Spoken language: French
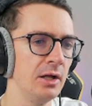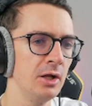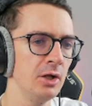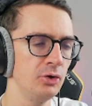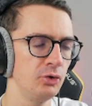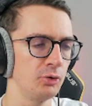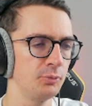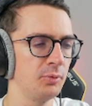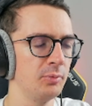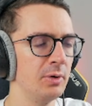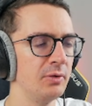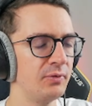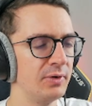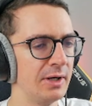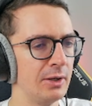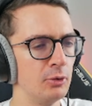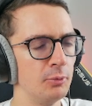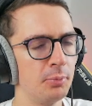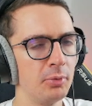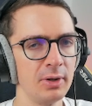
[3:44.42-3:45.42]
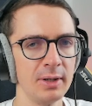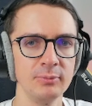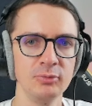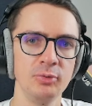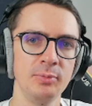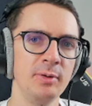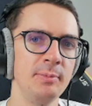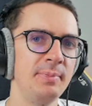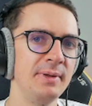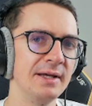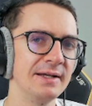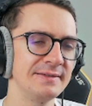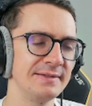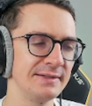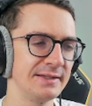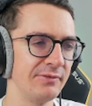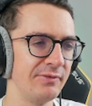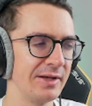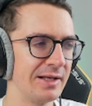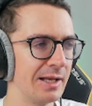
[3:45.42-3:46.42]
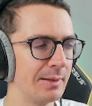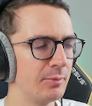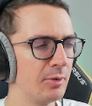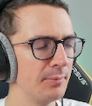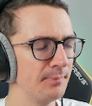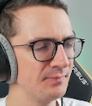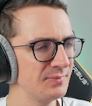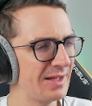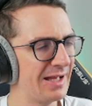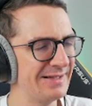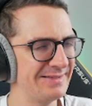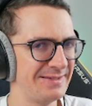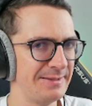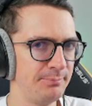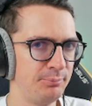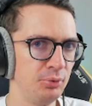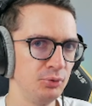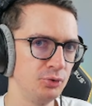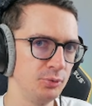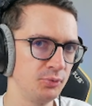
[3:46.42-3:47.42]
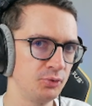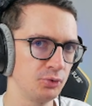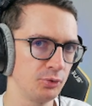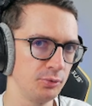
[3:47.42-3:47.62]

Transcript: Donc pour moi, voilà, le problème du BPA, c'est qu'il y avait clairement assez peu d'options de